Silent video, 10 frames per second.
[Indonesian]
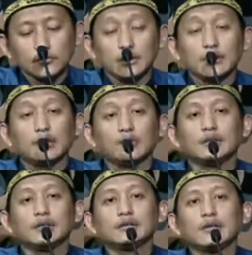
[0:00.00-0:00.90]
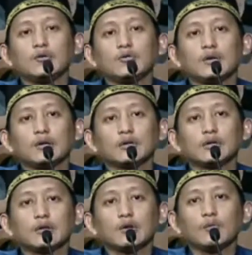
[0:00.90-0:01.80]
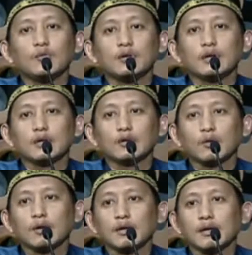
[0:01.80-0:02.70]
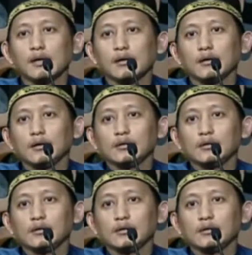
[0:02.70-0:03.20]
Kecuali kalau kita tahu kalau kita ngomong ke keluarga